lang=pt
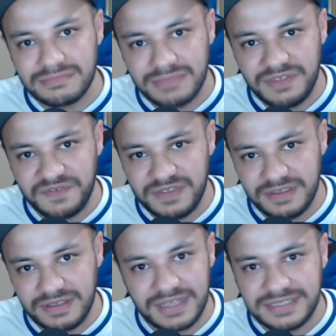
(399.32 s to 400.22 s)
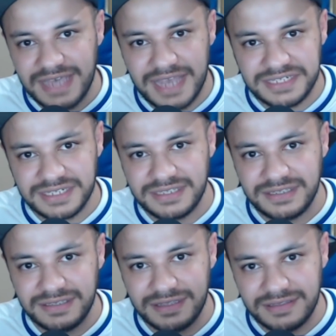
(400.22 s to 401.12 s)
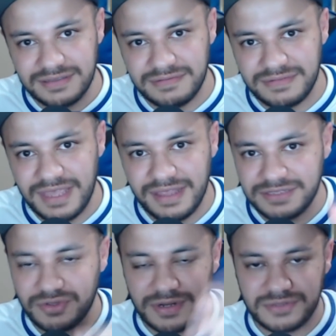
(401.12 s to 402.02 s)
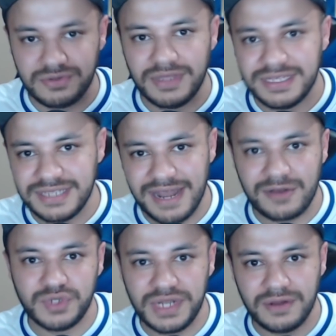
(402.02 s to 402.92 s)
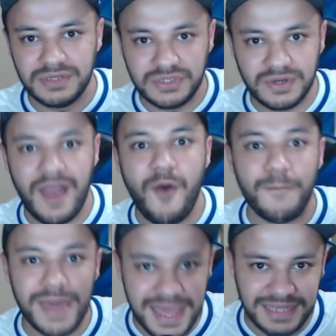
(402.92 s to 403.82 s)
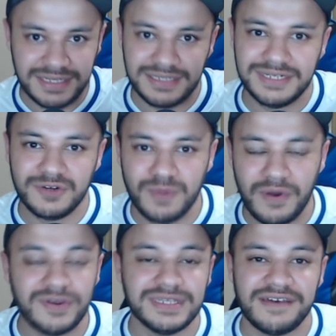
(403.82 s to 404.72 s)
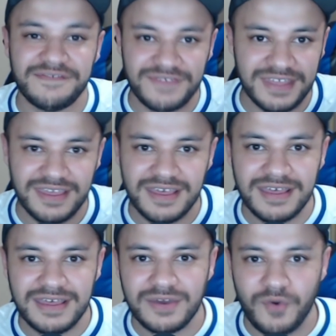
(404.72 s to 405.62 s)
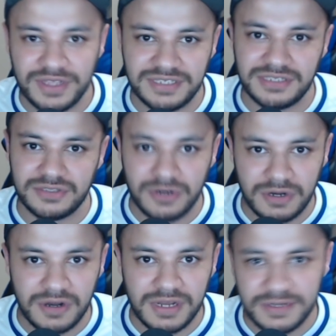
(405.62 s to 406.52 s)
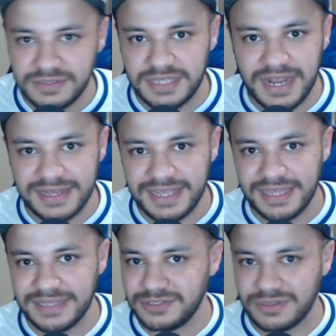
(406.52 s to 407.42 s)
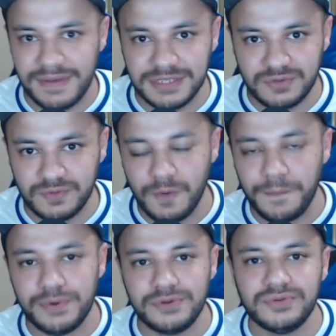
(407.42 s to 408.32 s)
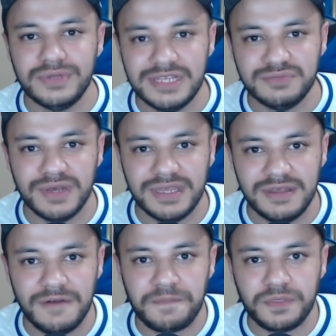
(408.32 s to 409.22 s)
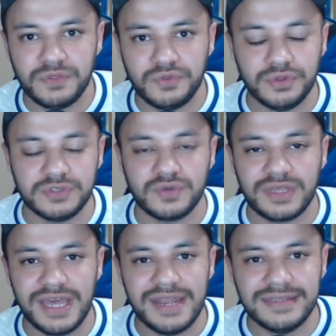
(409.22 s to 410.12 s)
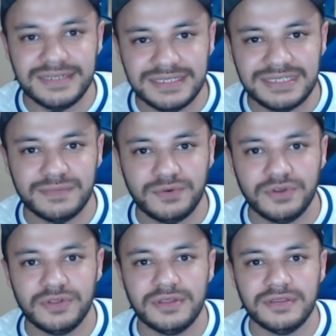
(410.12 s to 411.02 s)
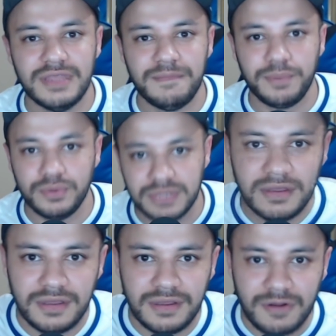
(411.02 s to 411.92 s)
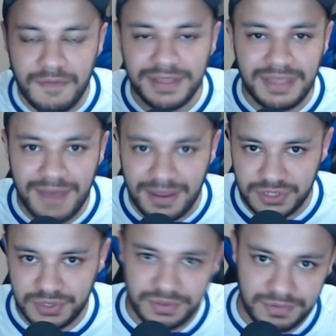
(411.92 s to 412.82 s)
enfim, o que, que, você acha que tem na história toda aí? Será que o Geraldinho realmente tinha alguma coisa a ver com essa história? Ou será que é só mais um oportunismo aí do nosso queridíssimo Deputa? Comenta aí embaixo.